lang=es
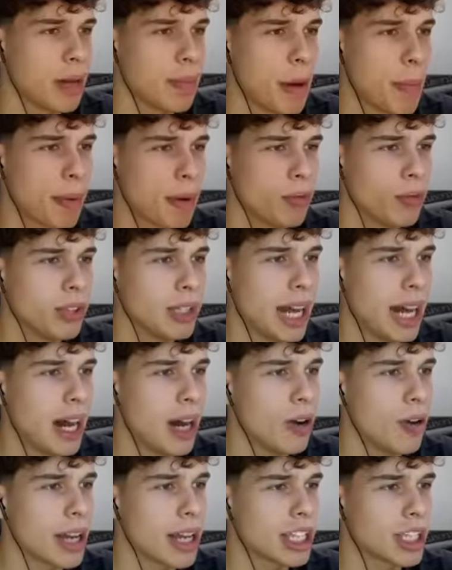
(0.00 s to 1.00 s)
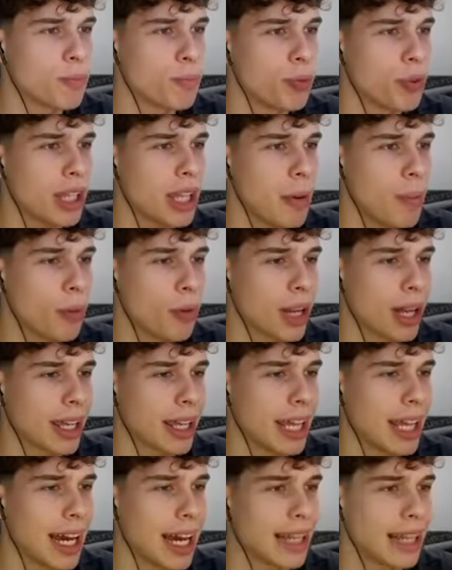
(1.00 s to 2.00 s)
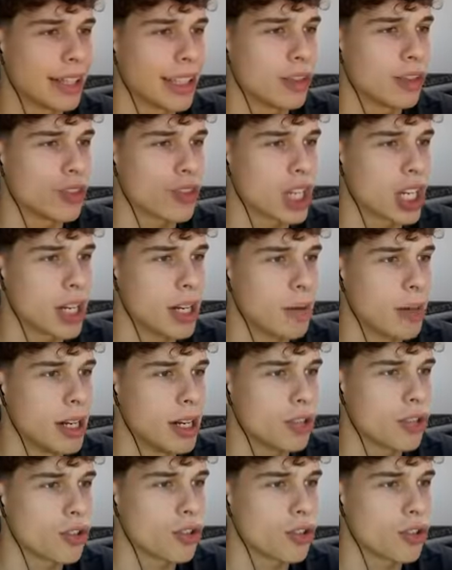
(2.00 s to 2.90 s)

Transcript: Y me pregunta ahora es ¿Por qué por aquí hay tantos animales?